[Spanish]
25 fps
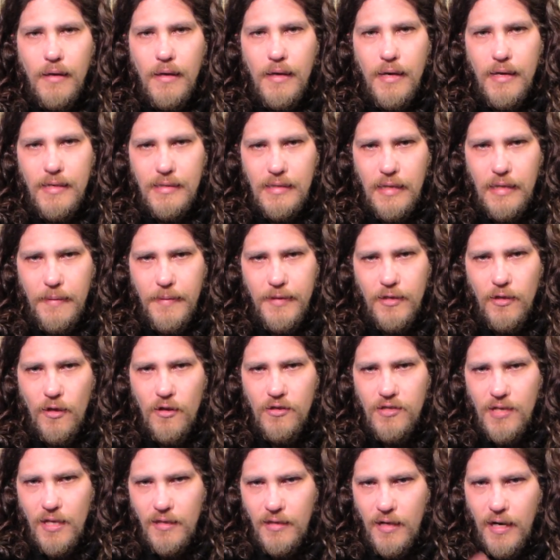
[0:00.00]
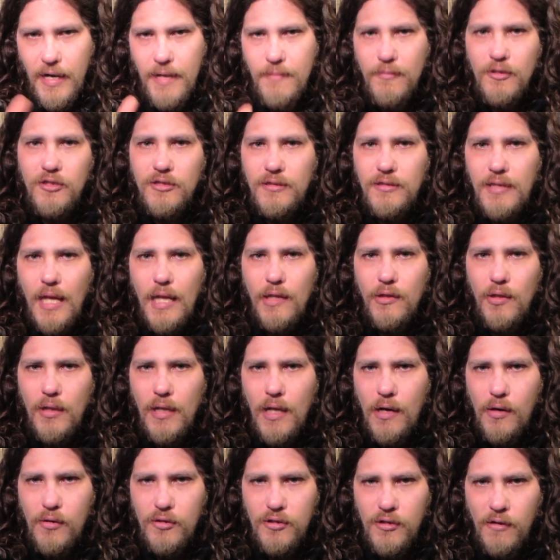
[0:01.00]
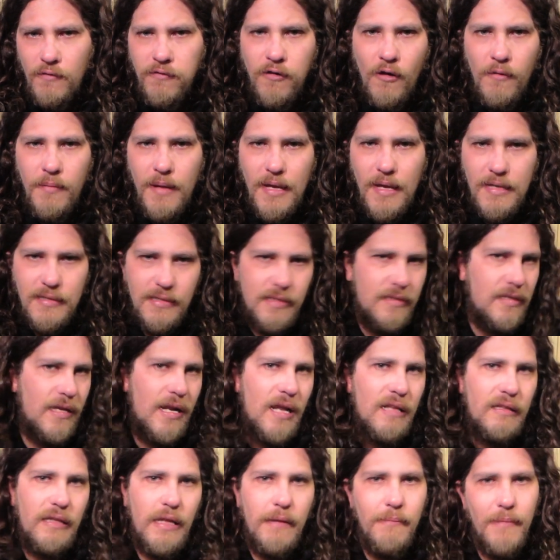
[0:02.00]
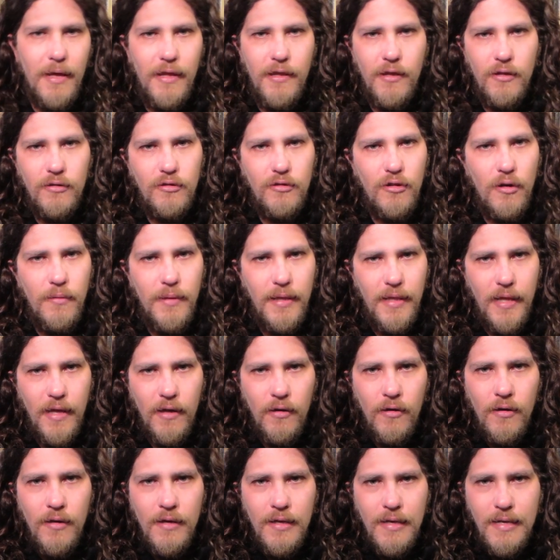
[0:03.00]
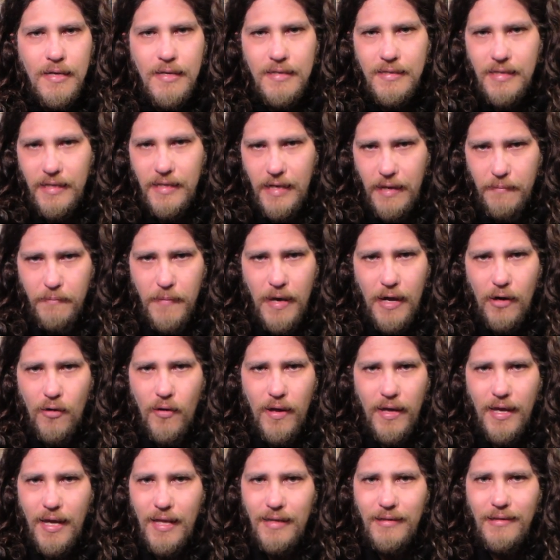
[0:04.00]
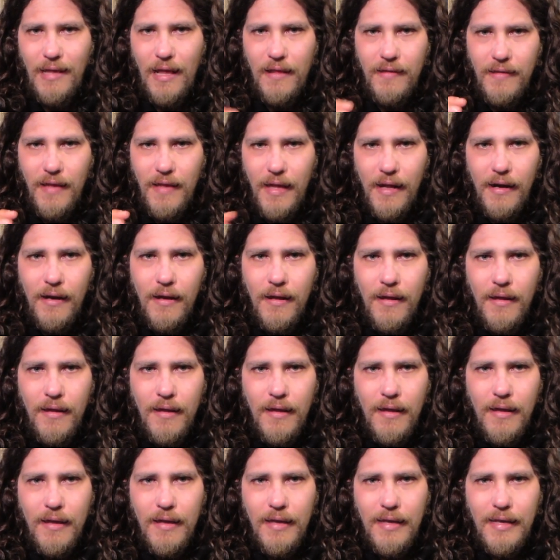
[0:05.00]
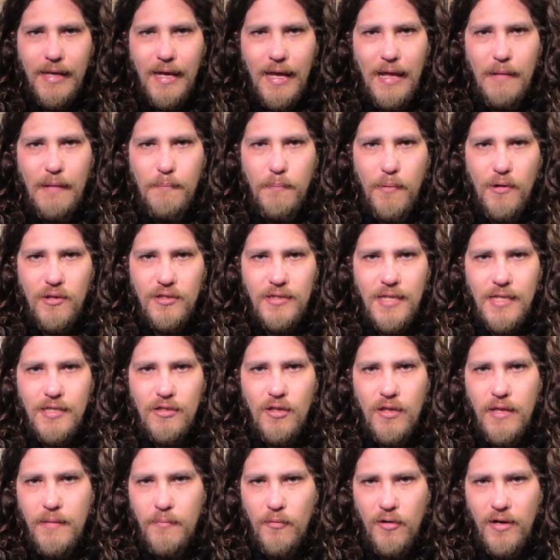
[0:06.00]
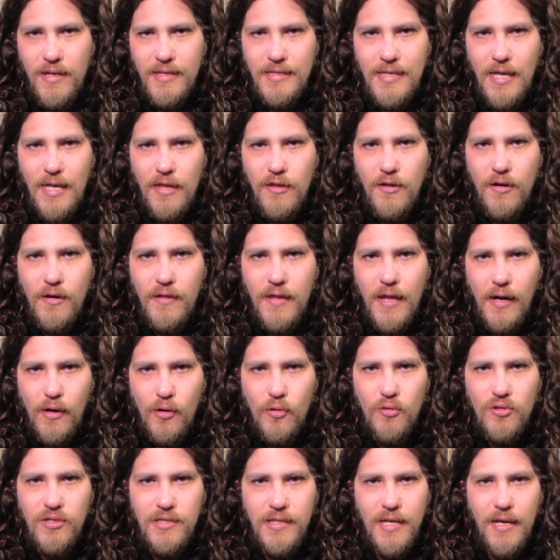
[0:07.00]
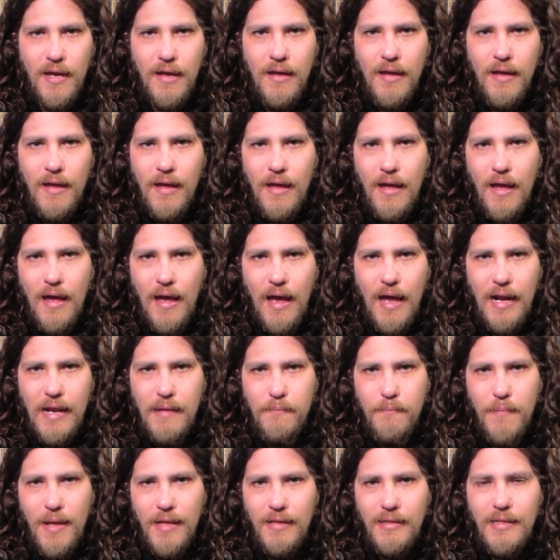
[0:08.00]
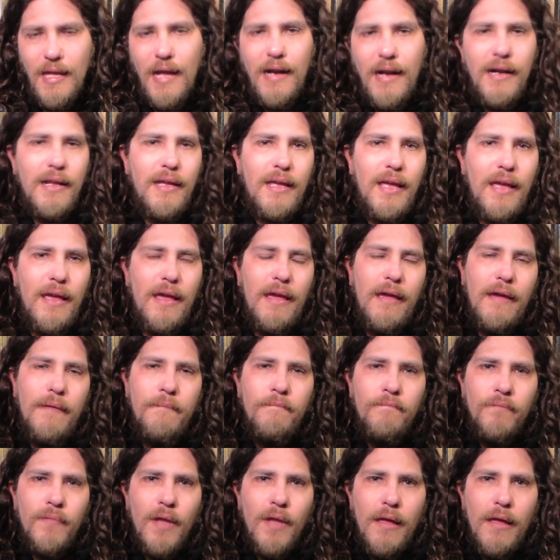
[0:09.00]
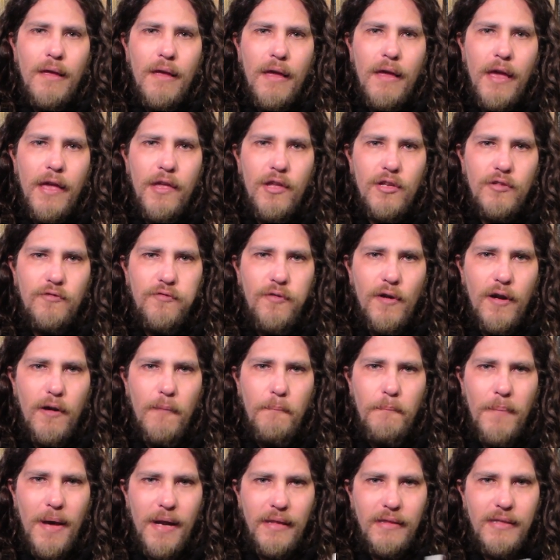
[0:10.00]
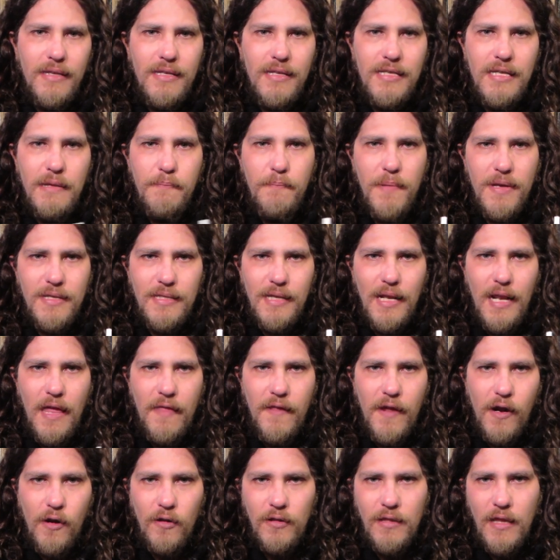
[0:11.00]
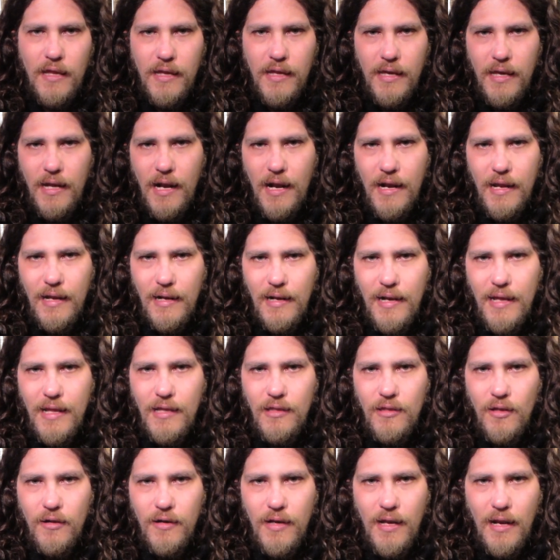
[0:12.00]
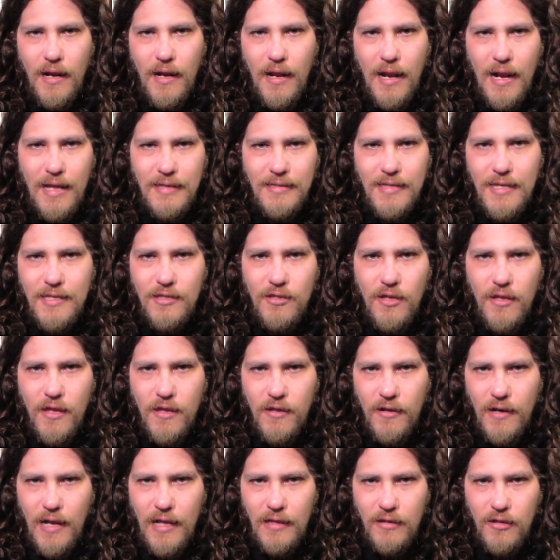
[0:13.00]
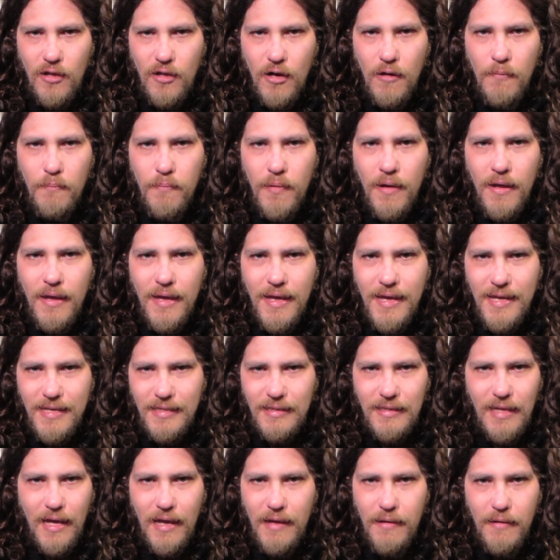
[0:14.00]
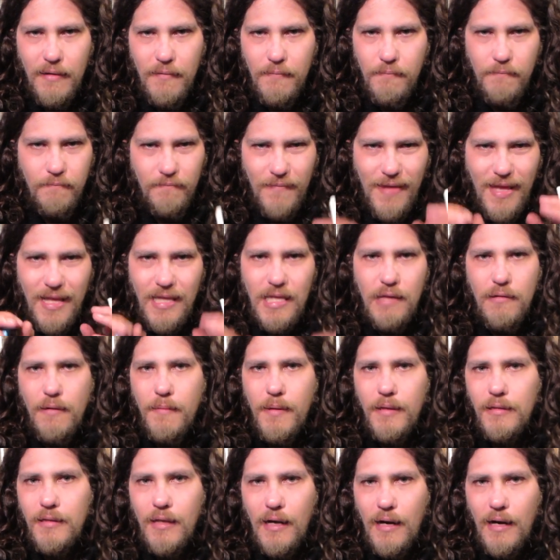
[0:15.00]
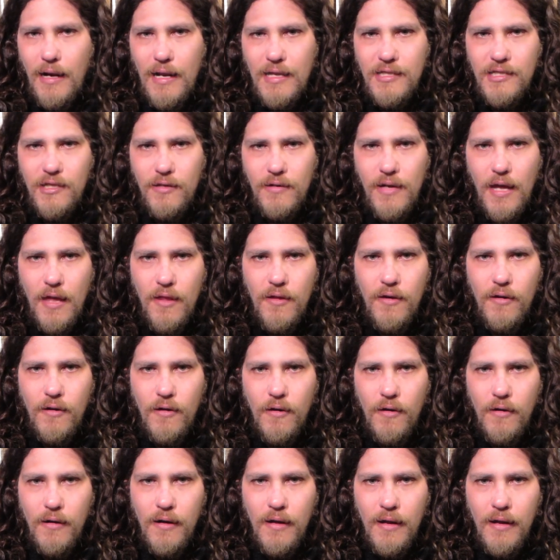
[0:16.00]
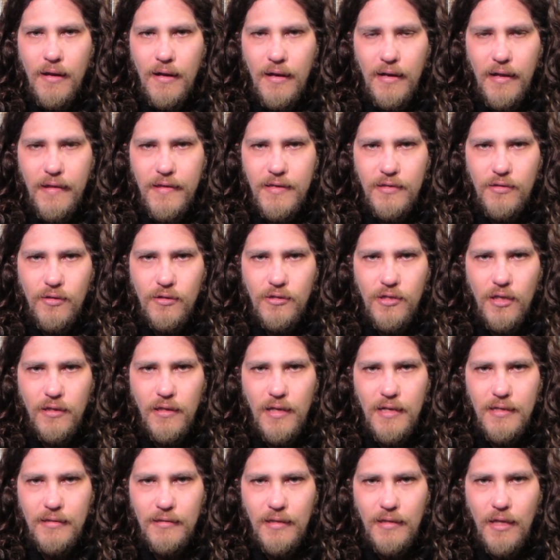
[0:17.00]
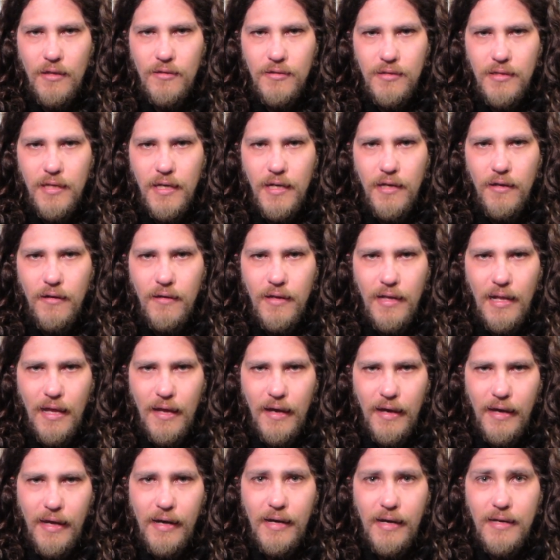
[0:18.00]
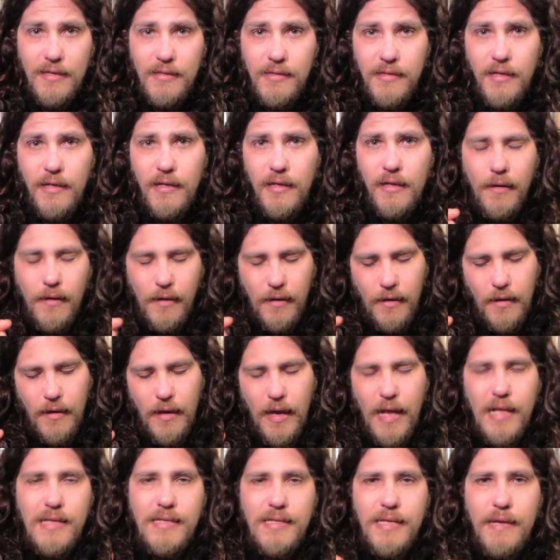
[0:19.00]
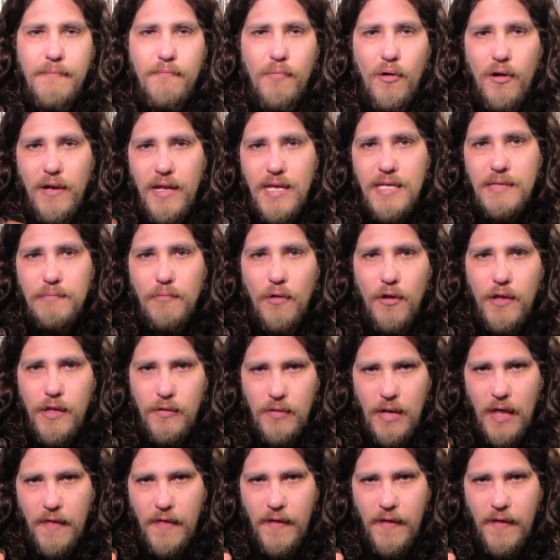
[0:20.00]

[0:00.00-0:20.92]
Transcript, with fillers: Esta vez no nos centraremos tanto en la rusofobia, ese será tema de otro video. Sin embargo, hay que entender que el proceso demonizador de Rusia al inventar que ellos fueron partícipes en la derrota de Hillary Clinton y en el ascenso de Donald Trump, está íntimamente relacionado con la destrucción del Estado sirio y la guerra en Siria. El simbolismo de una